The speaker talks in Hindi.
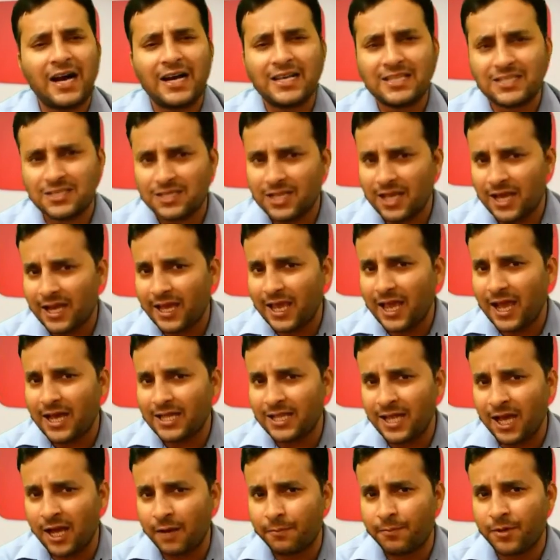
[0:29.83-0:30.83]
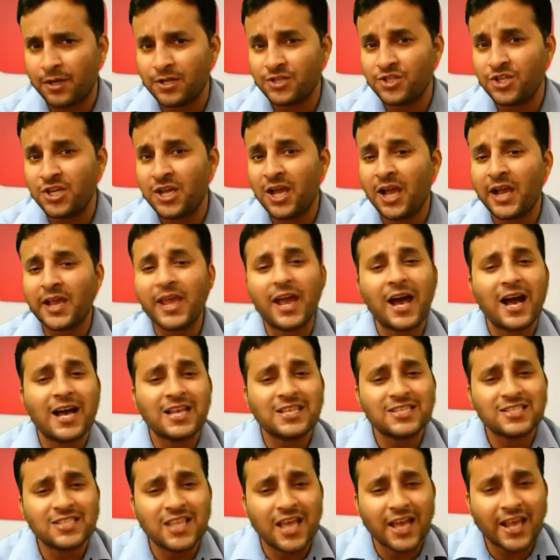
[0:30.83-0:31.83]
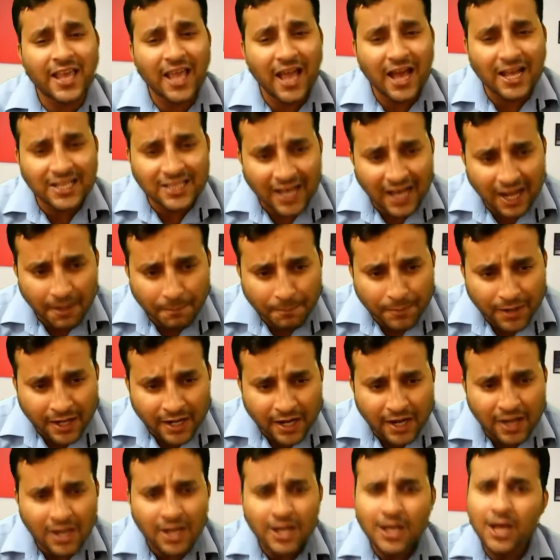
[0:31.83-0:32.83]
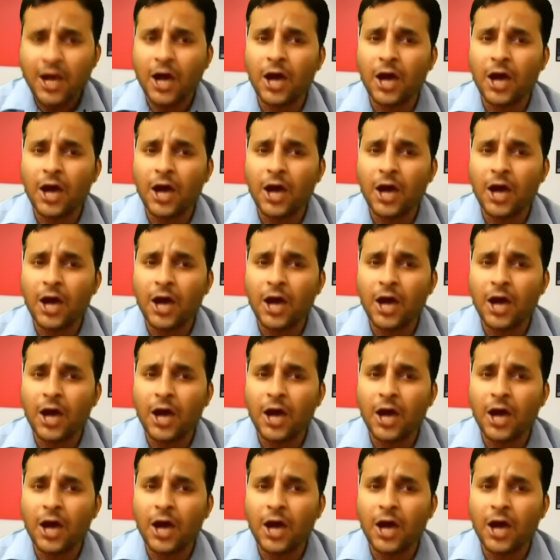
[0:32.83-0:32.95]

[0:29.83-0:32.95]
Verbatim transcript: आस्था के आधार पर जी हाँ क्या आस्था के आधार पर